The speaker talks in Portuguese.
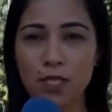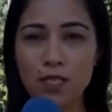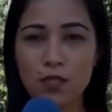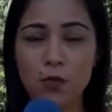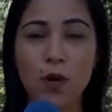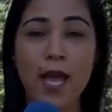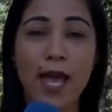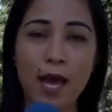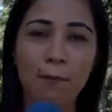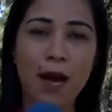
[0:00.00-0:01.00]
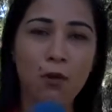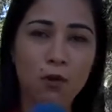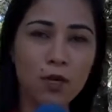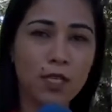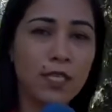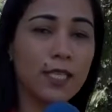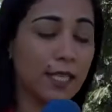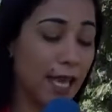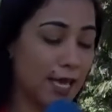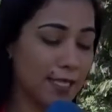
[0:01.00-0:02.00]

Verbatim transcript: isso é a Paola, que é